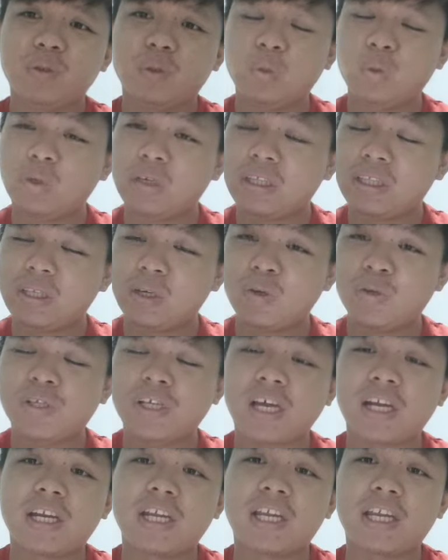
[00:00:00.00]
untuk
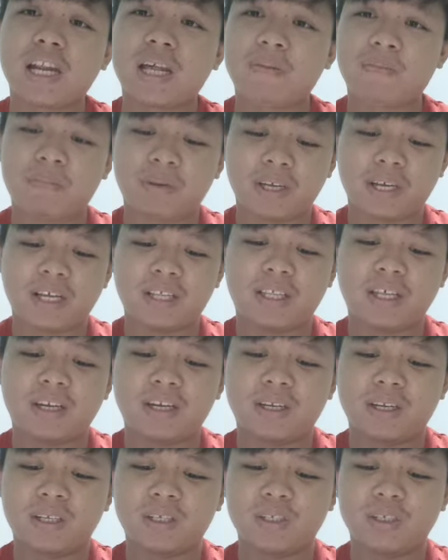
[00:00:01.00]
diteruskan di dalam
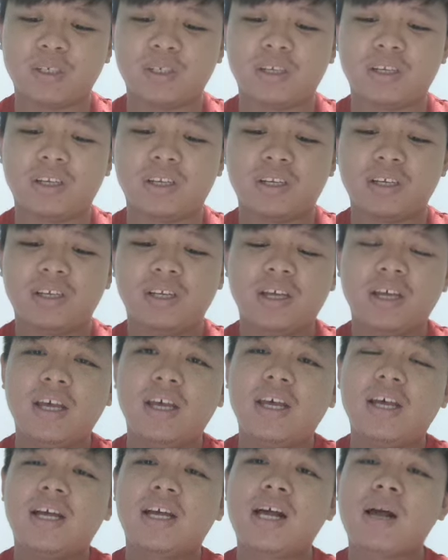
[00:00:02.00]
Perikatan Nasional.
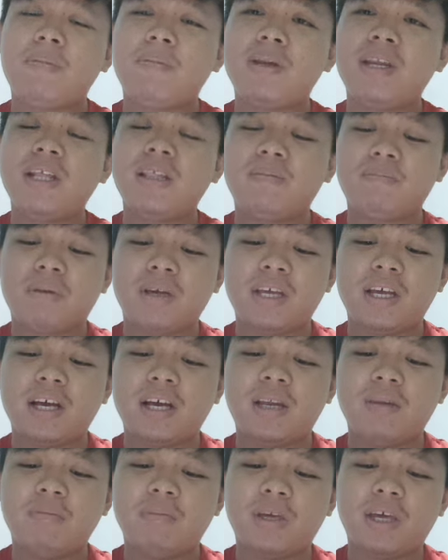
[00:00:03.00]
Kabinet
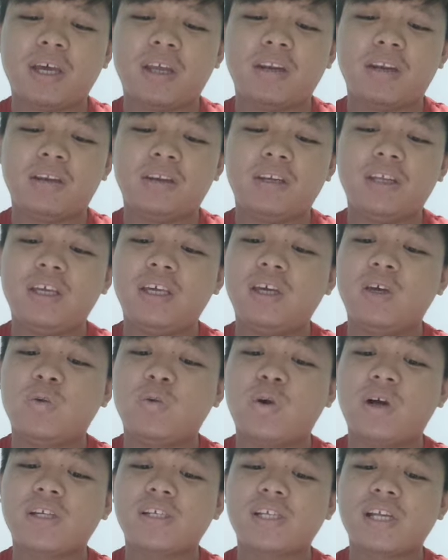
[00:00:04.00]
bayangan PN
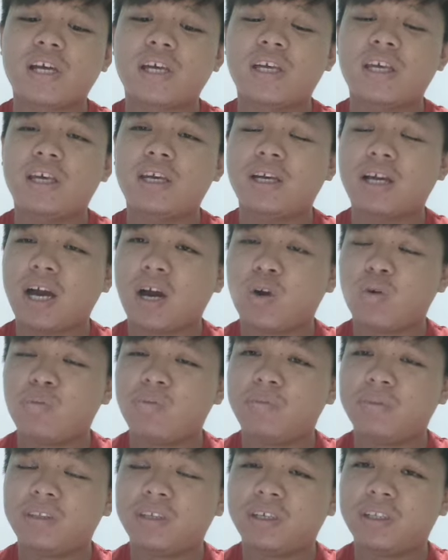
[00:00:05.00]
dikuasai
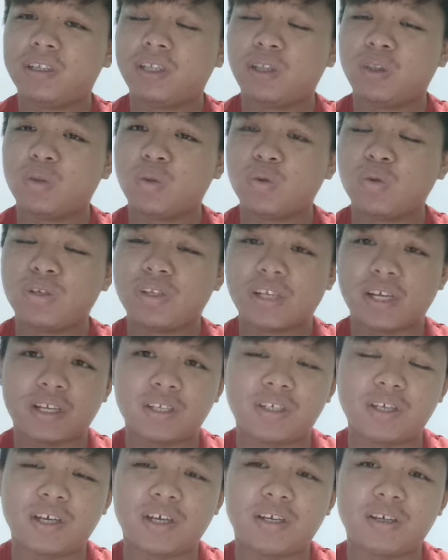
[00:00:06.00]
kaum tertentu
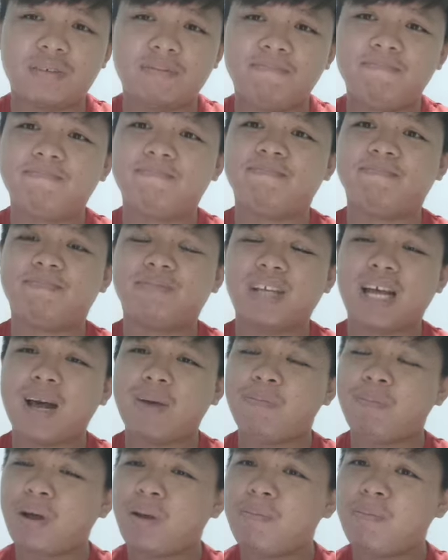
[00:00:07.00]
saja. Hmm,
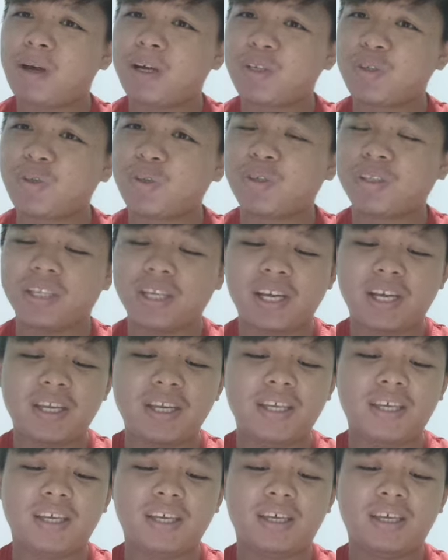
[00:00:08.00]
apa maksudnya
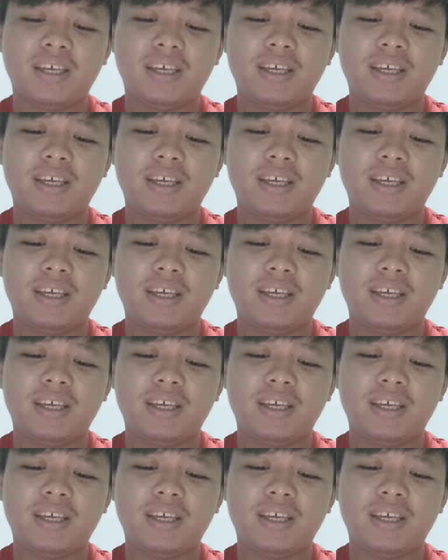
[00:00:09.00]
ini?